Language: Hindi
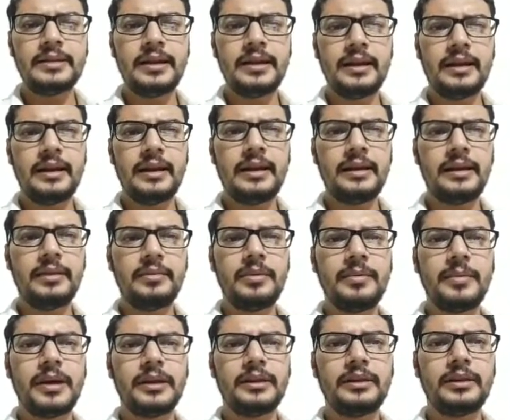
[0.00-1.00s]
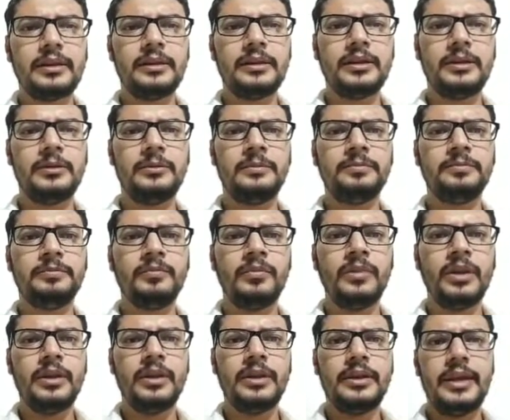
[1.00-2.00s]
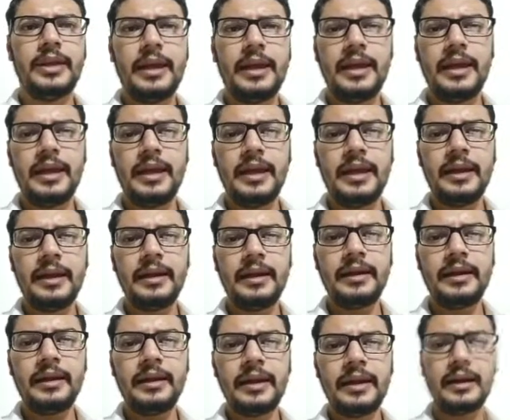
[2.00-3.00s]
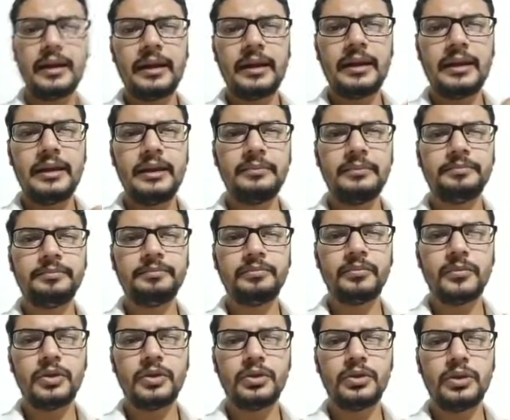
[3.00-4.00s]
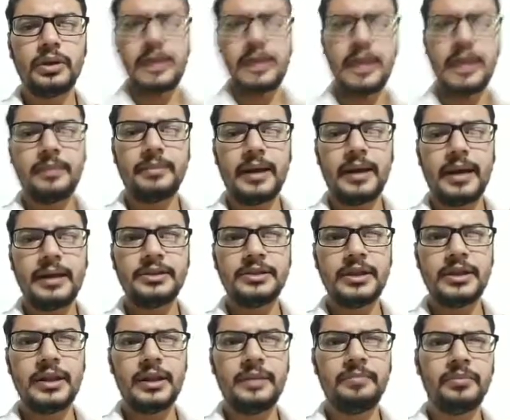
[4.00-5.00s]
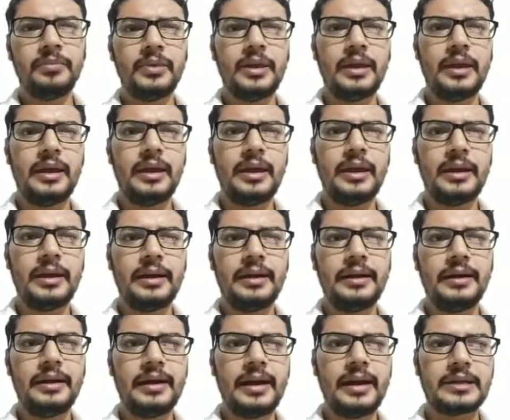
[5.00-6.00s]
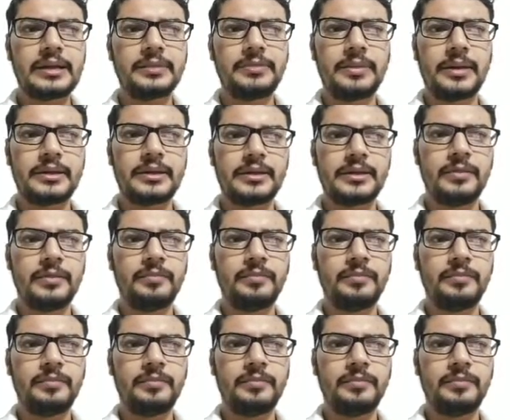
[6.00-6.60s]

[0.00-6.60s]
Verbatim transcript: एयरलाइन की मैं बात करता हूँ ये एयर इंडिया का ही जो है एक ब्रांच है एयर इंडिया एक्सप्रेस